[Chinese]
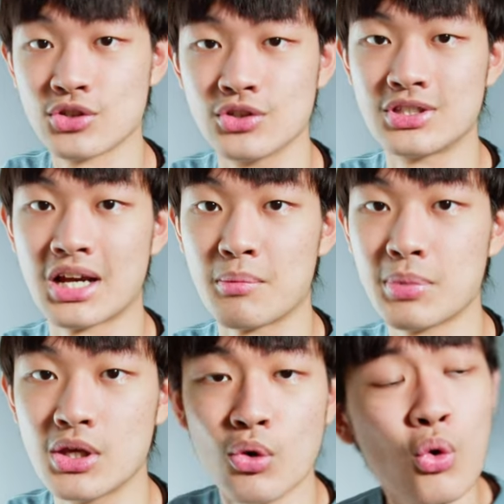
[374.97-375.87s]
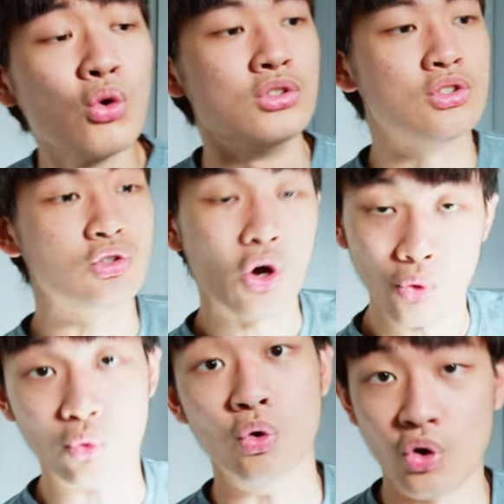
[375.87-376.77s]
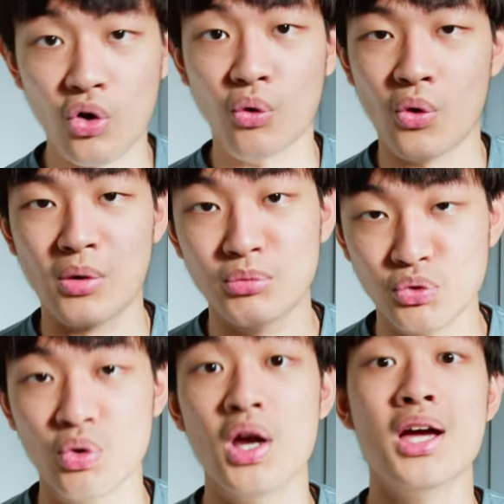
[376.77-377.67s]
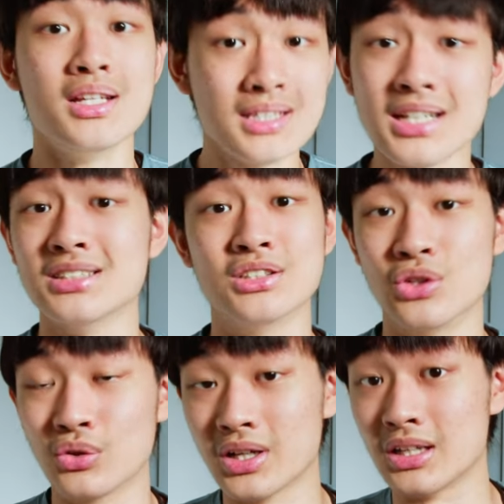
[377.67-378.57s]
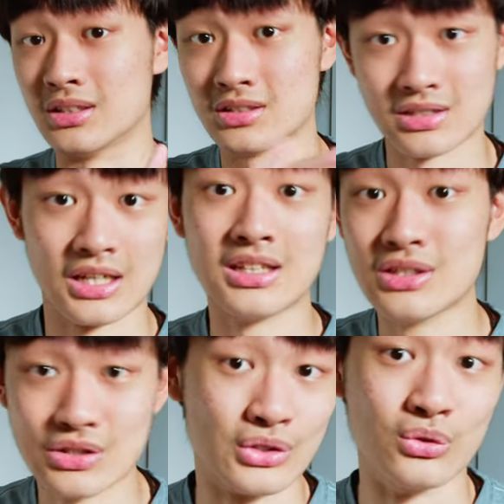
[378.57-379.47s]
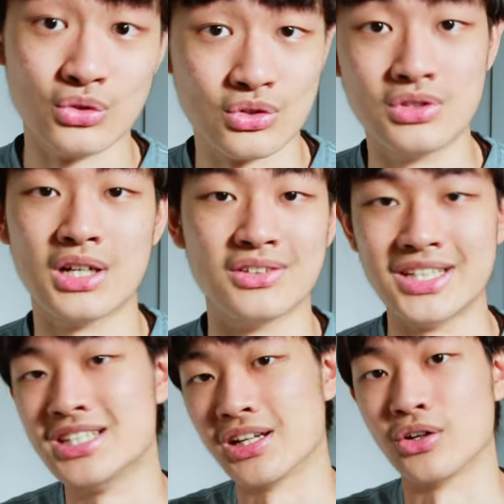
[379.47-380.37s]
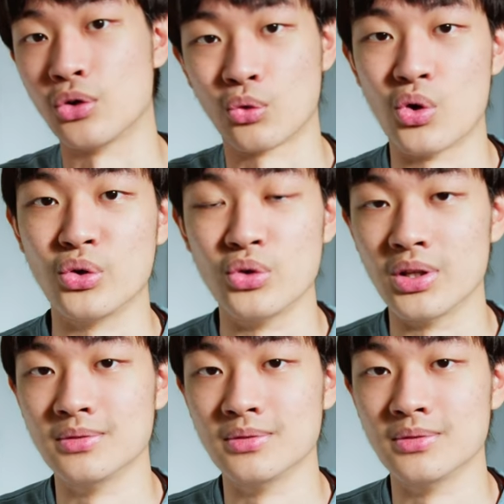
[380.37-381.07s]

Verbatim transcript: 射墙壁，或者是透过控光幕，这样子都可以轻松制造你想要的光源。